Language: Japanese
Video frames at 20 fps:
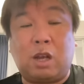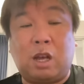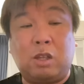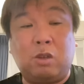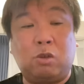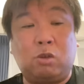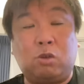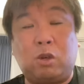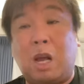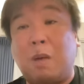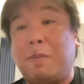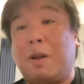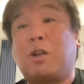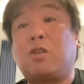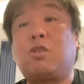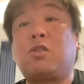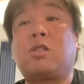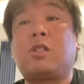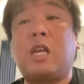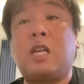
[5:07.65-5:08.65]
あの、
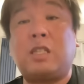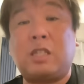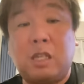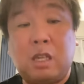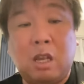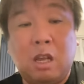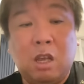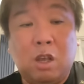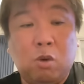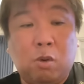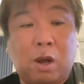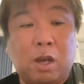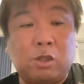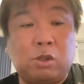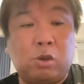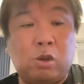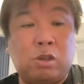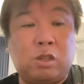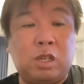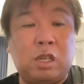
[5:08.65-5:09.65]
クライマックスステージ、
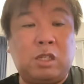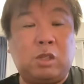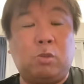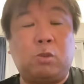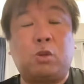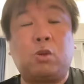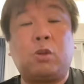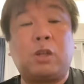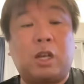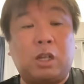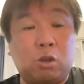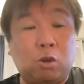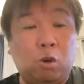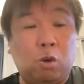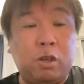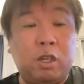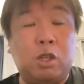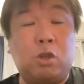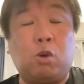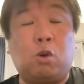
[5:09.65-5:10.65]
ファーストステージもそうだけ
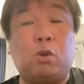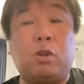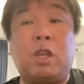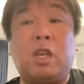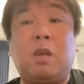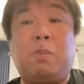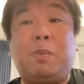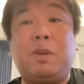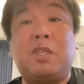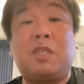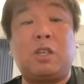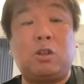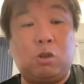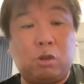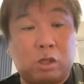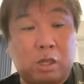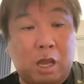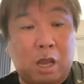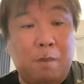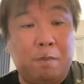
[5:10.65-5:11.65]
ど、いいところでいいピッチング
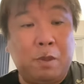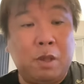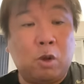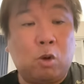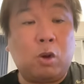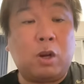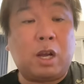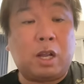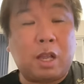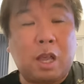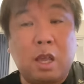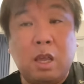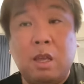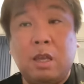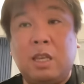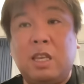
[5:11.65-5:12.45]
して、これがね、